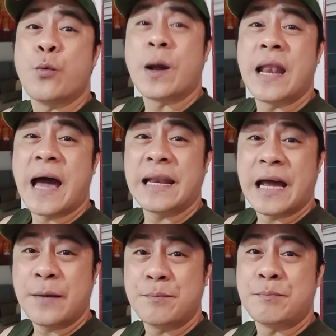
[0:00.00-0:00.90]
wala
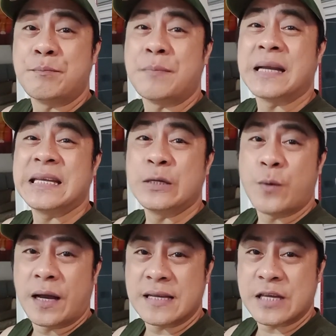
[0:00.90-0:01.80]
nang
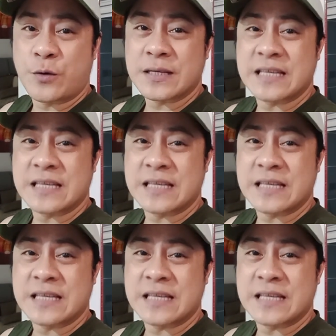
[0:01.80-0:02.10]
maniniwala sa'yo